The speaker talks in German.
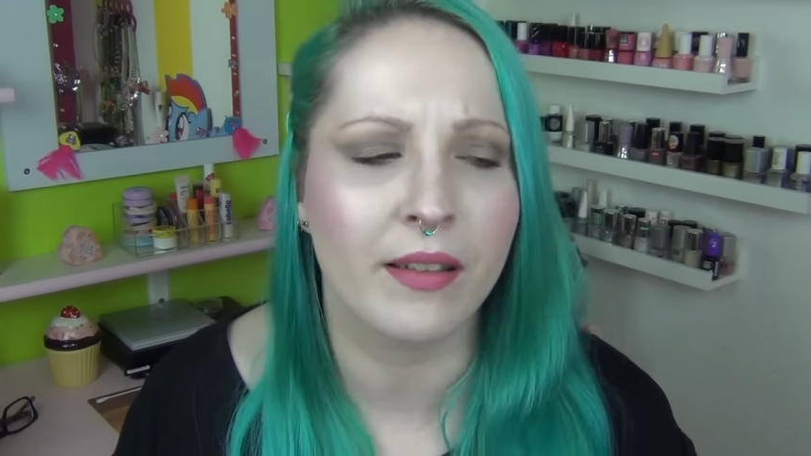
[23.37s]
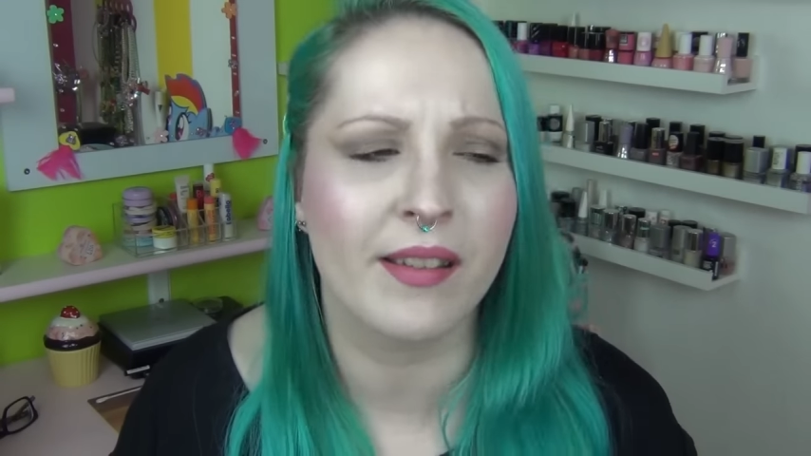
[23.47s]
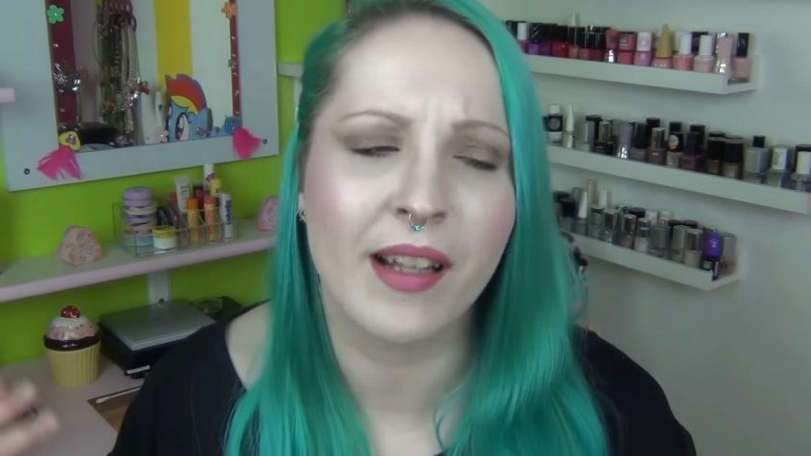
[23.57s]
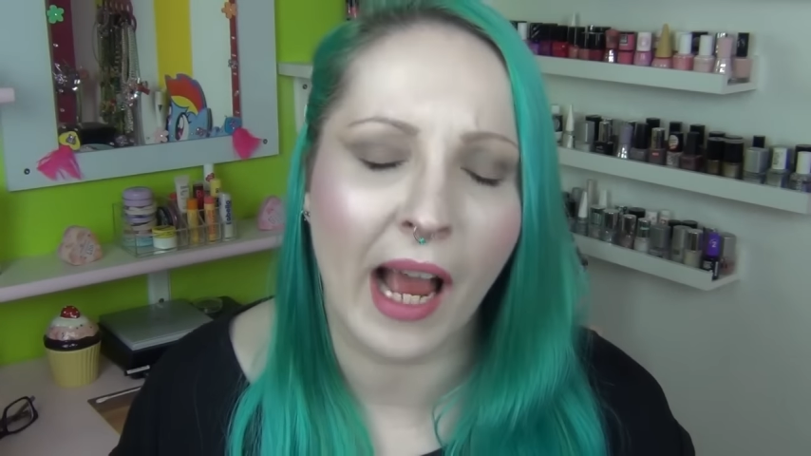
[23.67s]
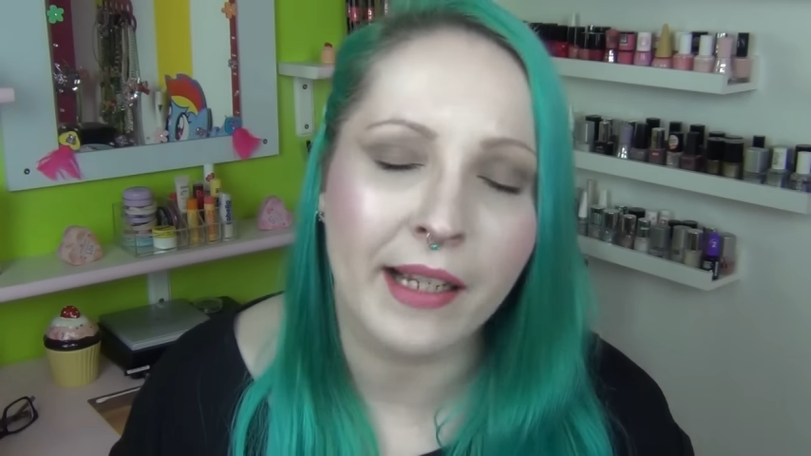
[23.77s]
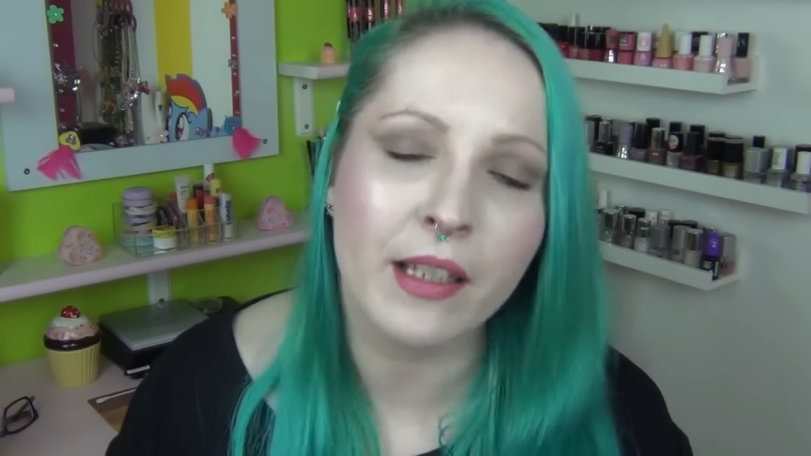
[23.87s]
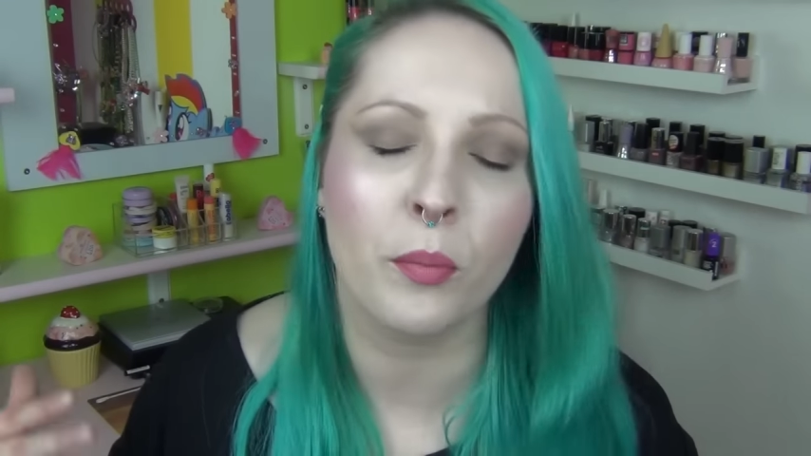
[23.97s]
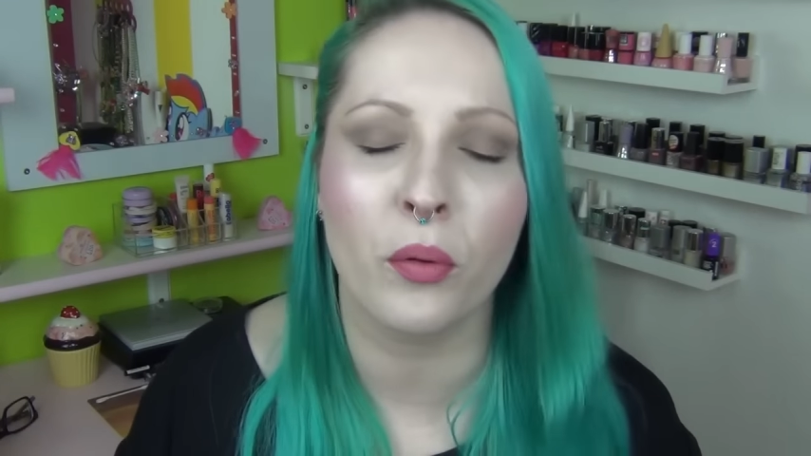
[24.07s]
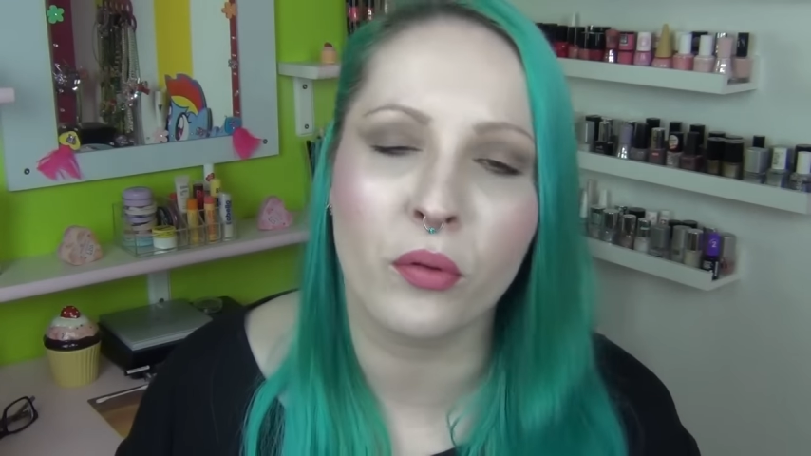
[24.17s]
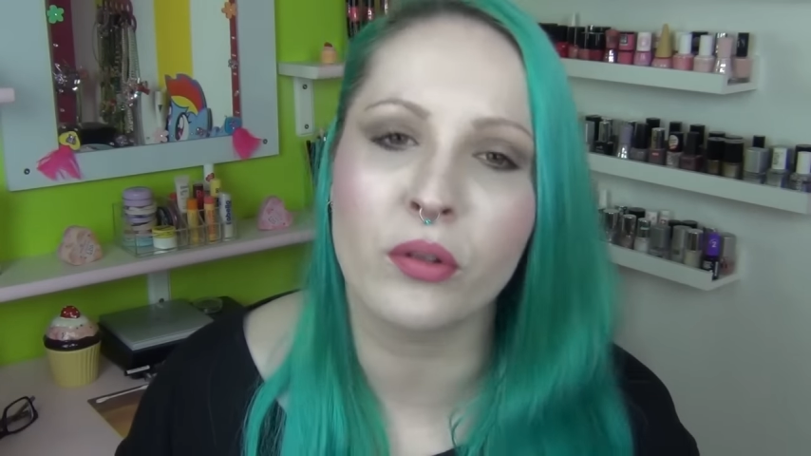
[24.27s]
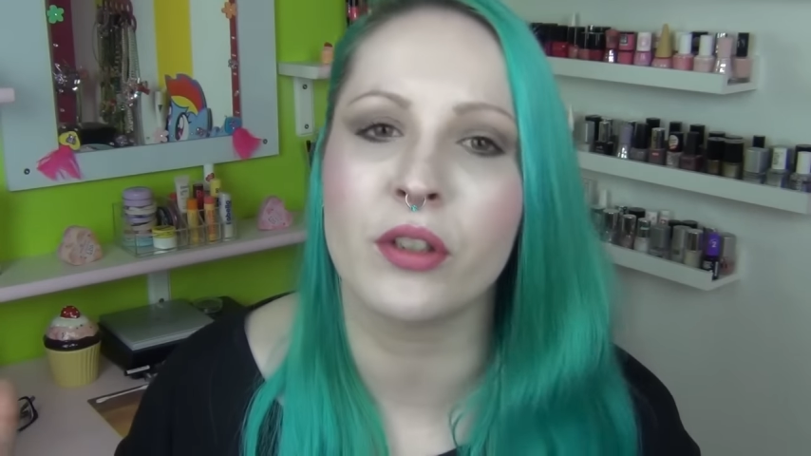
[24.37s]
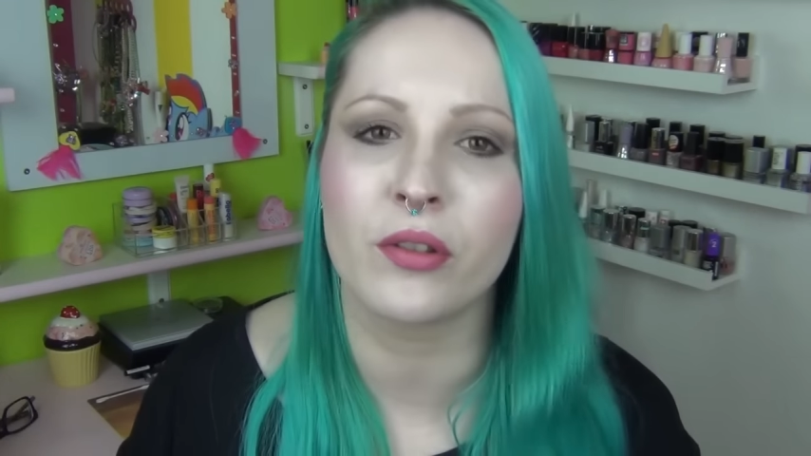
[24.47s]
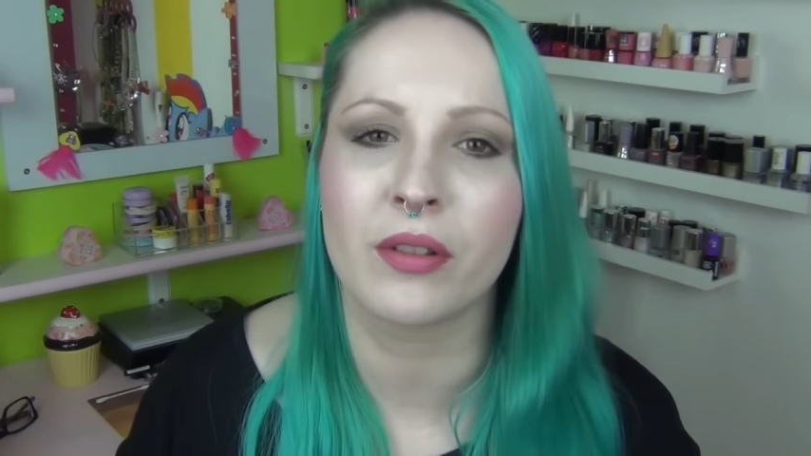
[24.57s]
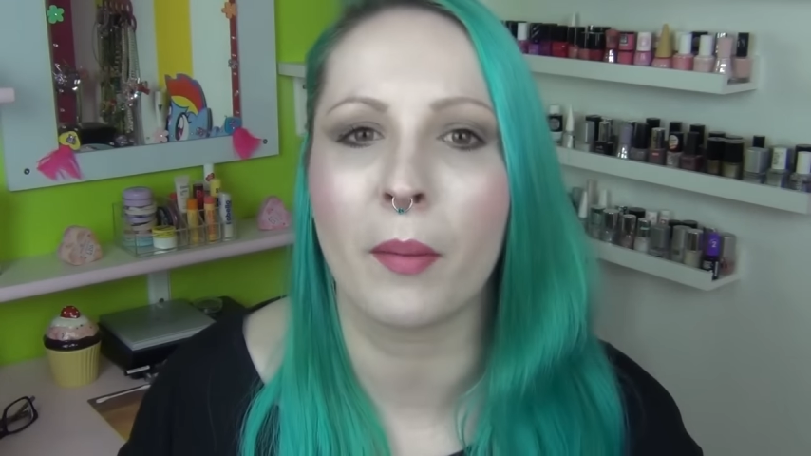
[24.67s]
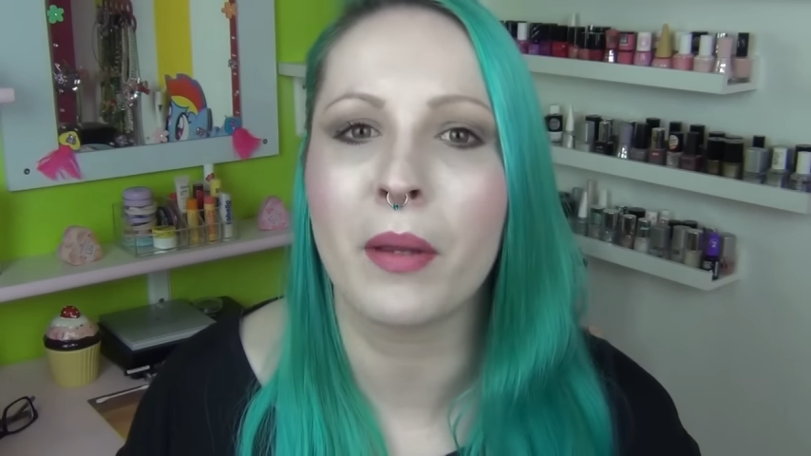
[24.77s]
Es sind einige Produkte
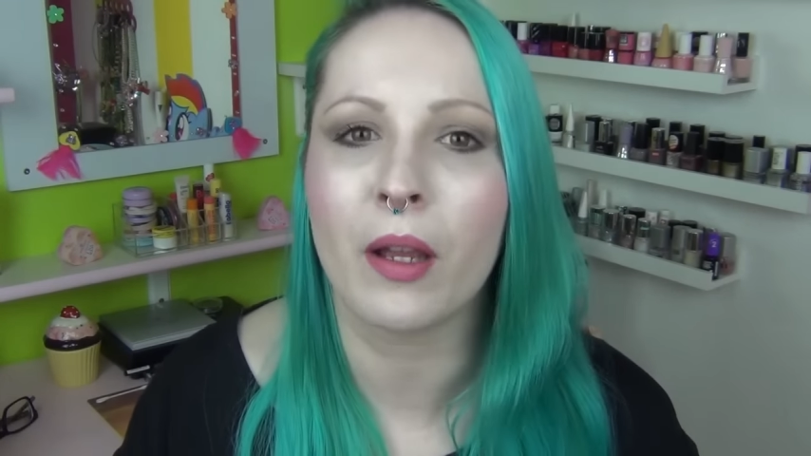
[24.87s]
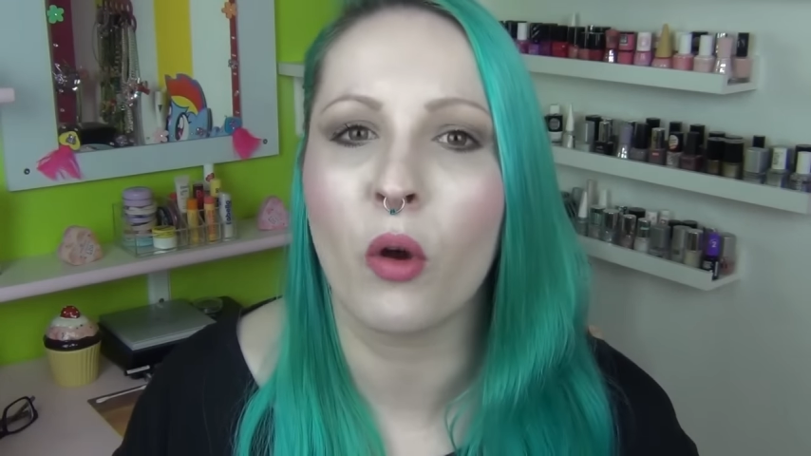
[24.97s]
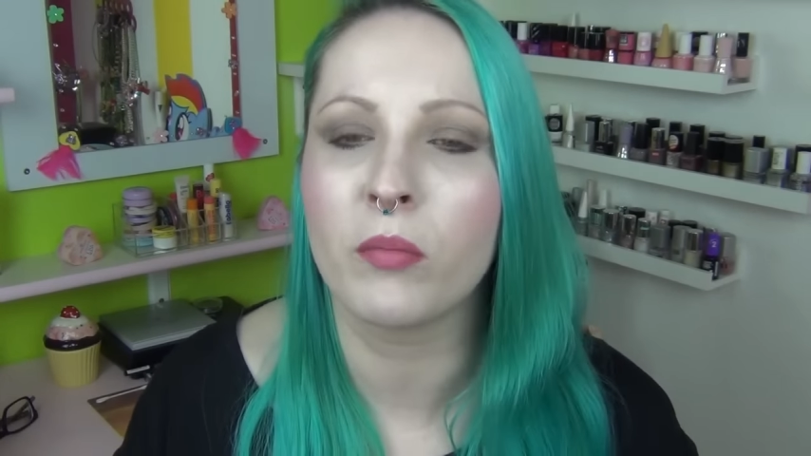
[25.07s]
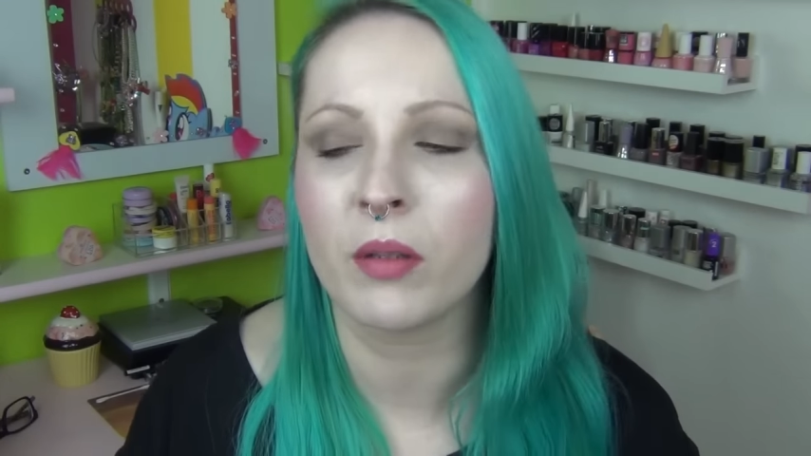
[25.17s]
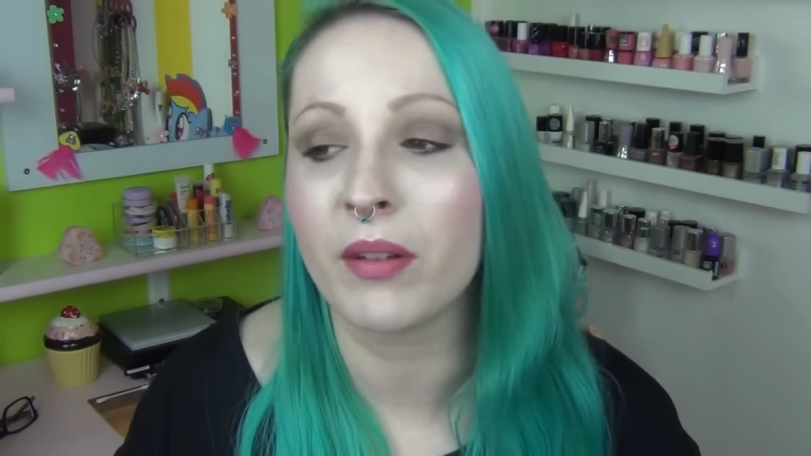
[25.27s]
zusammengekommen,